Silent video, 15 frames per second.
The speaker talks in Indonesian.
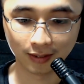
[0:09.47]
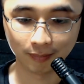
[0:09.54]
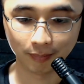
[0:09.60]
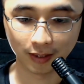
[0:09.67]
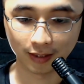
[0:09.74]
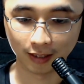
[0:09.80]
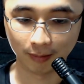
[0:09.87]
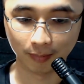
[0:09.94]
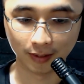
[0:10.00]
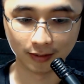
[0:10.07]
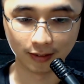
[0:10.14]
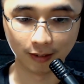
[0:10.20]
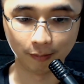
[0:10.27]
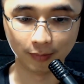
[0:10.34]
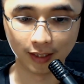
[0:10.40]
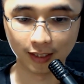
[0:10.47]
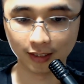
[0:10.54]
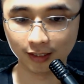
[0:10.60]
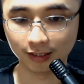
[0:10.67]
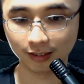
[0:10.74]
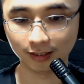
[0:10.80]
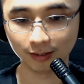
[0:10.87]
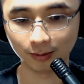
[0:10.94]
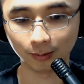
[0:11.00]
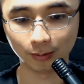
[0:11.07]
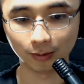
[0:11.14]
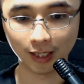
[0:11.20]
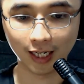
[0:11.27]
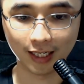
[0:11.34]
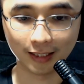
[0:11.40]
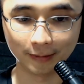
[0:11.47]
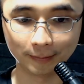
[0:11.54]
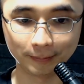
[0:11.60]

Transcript: pedal bass drumnya ini rusak